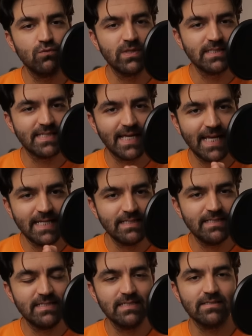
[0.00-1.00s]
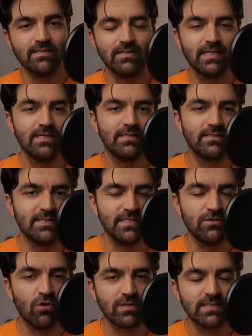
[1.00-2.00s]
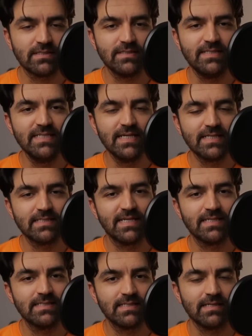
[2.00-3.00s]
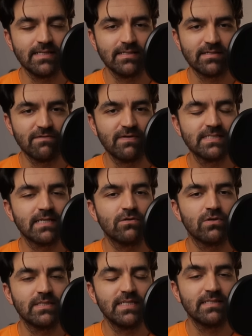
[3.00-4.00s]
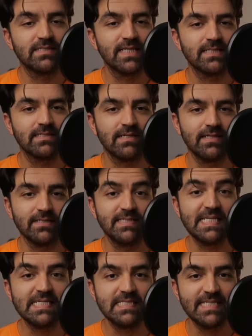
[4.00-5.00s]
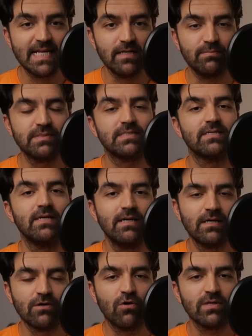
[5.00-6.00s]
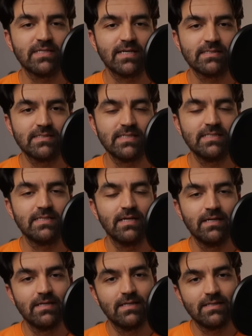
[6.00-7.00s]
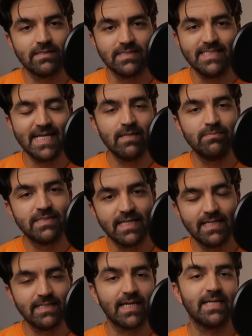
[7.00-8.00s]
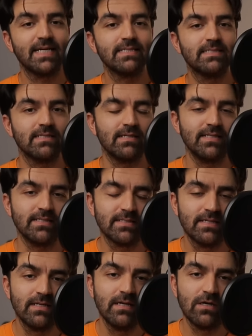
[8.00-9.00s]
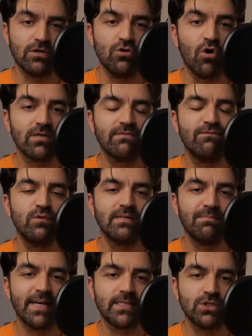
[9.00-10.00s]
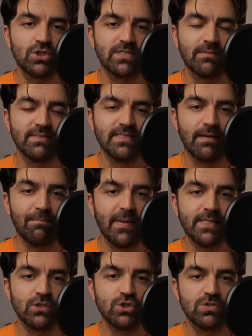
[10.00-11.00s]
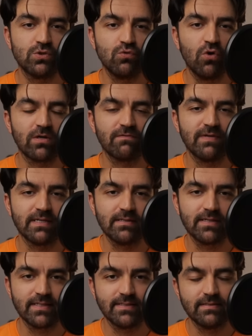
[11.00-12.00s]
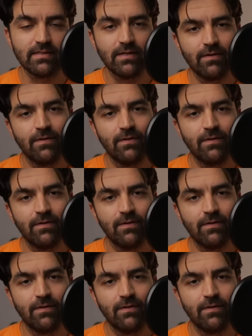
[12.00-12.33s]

Jugend in dir, die Gott dir ins Herz gelegt hat. Was hat Gott dir ins Herz gelegt? Sich selbst. Gott hat sich selbst in dein Herz gelegt. Gott wurde Mensch, damit der Mensch zu Gott werden kann.